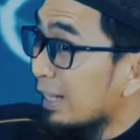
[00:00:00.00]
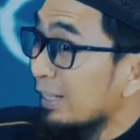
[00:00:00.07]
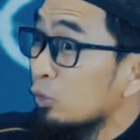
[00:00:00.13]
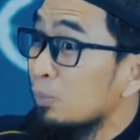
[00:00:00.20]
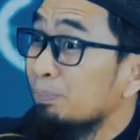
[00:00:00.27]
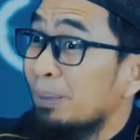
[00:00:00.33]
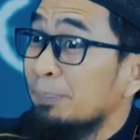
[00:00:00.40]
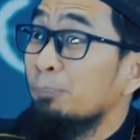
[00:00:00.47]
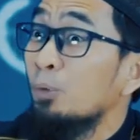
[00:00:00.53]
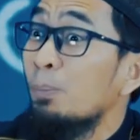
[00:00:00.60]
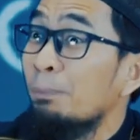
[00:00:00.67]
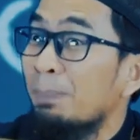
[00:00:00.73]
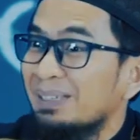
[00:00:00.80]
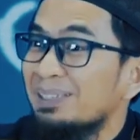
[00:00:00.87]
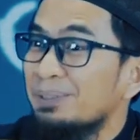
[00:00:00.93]
ayat 144
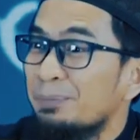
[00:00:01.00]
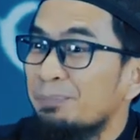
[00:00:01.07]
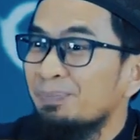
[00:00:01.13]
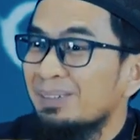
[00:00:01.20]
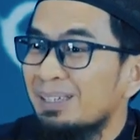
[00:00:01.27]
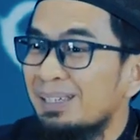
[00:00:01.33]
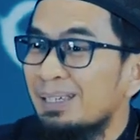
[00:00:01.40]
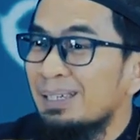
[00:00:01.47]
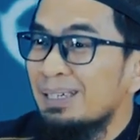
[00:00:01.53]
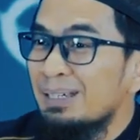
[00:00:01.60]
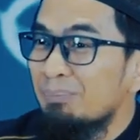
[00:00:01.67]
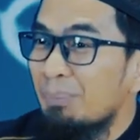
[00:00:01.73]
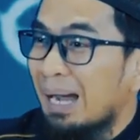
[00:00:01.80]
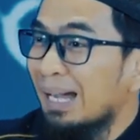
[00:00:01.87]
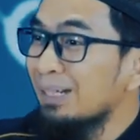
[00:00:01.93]
itu.
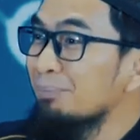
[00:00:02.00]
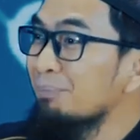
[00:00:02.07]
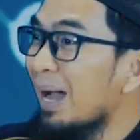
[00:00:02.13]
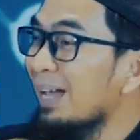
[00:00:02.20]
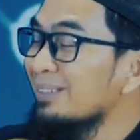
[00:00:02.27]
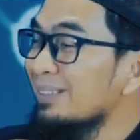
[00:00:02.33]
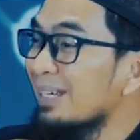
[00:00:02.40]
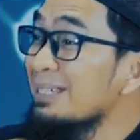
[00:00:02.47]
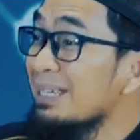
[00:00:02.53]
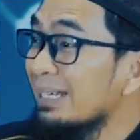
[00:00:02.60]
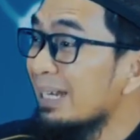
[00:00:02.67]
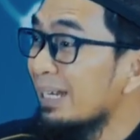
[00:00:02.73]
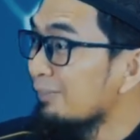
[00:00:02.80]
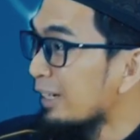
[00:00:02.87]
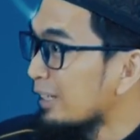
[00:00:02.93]
Bahkan
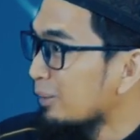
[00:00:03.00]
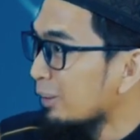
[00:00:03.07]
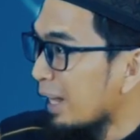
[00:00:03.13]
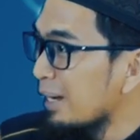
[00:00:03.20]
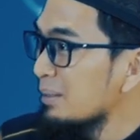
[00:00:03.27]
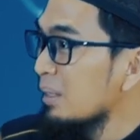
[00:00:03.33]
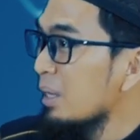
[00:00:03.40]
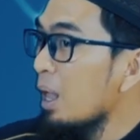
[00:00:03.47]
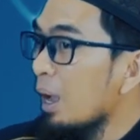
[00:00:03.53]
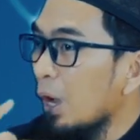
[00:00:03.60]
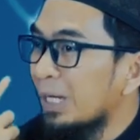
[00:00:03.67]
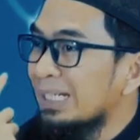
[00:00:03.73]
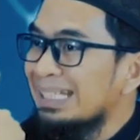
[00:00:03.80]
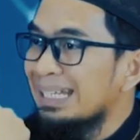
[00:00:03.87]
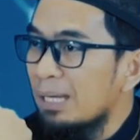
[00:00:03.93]
bahasanya dalam Al-Quran,
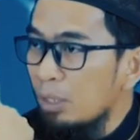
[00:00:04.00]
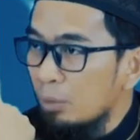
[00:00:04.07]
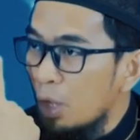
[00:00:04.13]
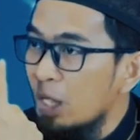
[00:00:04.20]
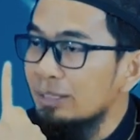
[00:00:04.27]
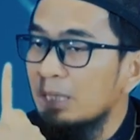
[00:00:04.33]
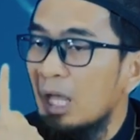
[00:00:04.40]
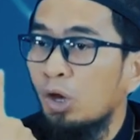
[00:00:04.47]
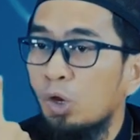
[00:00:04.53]
Qad nara